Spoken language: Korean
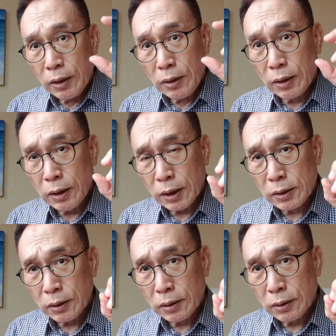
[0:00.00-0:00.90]

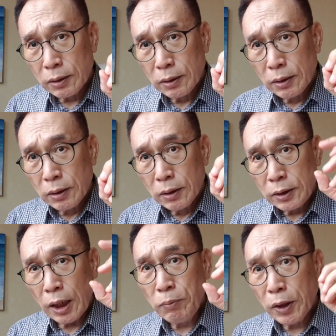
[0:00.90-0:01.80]
여기에서
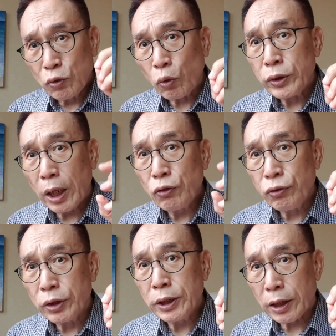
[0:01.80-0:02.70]
생명이 존재할
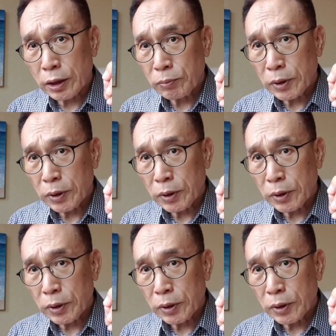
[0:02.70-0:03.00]
수 있느냐는 겁니다.